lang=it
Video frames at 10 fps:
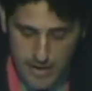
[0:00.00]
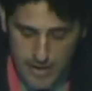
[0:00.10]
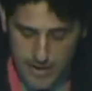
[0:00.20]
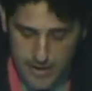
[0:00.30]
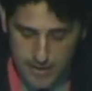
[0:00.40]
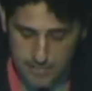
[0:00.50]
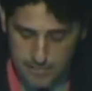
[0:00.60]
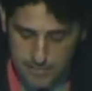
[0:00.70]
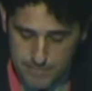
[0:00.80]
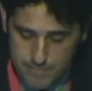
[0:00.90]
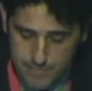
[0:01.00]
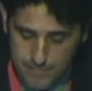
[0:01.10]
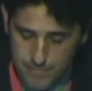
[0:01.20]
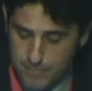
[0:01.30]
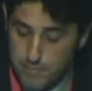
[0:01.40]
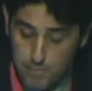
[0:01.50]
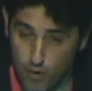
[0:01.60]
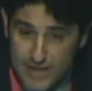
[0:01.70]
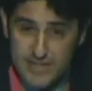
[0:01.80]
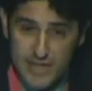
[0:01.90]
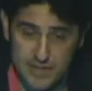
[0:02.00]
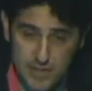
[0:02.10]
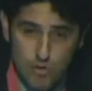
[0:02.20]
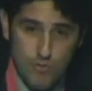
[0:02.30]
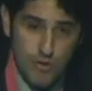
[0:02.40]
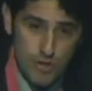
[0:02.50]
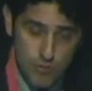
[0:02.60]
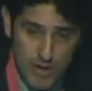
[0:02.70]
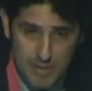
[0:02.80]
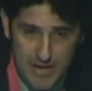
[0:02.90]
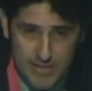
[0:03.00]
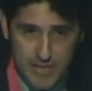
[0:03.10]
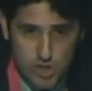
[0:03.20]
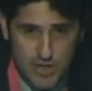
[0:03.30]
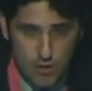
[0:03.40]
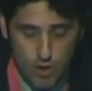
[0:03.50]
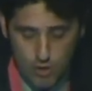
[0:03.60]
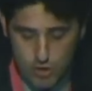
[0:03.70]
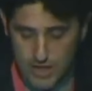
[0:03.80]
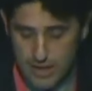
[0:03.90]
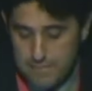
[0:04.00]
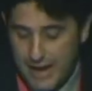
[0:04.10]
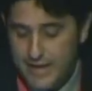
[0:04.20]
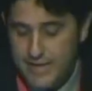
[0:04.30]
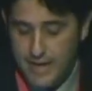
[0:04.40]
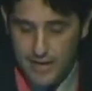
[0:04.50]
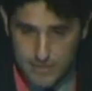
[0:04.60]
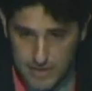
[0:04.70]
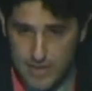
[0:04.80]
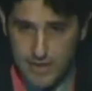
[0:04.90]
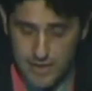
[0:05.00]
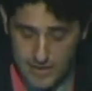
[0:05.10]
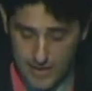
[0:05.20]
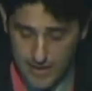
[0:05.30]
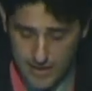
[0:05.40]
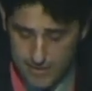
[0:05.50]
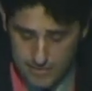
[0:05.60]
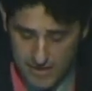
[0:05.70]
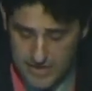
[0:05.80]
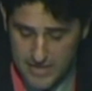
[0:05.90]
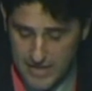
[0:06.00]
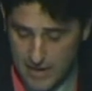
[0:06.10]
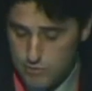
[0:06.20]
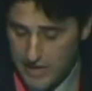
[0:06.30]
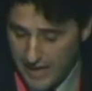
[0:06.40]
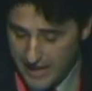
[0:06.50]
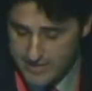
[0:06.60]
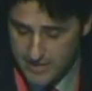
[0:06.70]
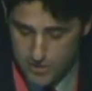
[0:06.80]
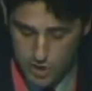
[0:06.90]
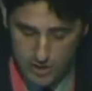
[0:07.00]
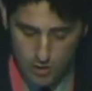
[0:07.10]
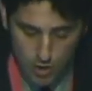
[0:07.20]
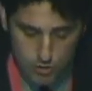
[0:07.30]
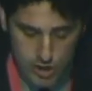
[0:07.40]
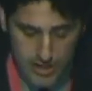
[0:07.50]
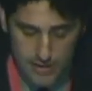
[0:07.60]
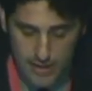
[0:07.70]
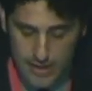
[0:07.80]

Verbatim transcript: Ehm, può essere sintomo di una malattia ginecologica, ma anche di eh, malattie da cause extraginecologiche